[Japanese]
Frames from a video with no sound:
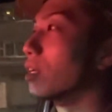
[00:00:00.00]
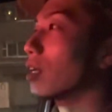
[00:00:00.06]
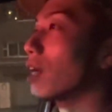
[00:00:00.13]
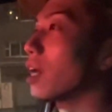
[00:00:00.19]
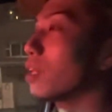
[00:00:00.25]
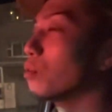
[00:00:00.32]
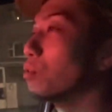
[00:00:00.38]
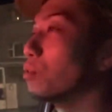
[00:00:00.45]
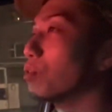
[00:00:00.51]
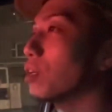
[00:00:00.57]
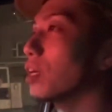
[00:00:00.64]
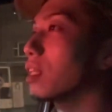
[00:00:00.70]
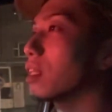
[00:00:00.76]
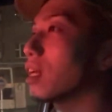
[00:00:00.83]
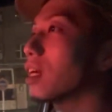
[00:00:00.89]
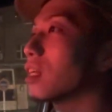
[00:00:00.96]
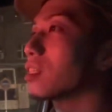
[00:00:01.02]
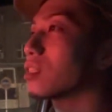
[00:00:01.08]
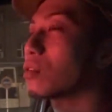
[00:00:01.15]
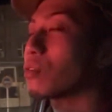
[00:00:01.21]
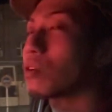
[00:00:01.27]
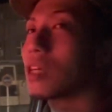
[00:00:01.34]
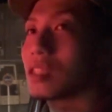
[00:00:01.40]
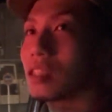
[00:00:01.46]
稼働とか手数と
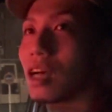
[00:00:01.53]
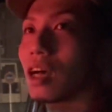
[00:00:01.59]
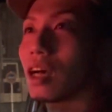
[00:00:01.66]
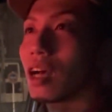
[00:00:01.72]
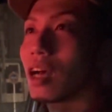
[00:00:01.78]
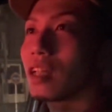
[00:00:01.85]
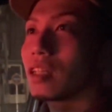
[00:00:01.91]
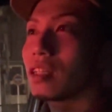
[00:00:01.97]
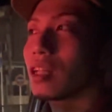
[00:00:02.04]
かさ、判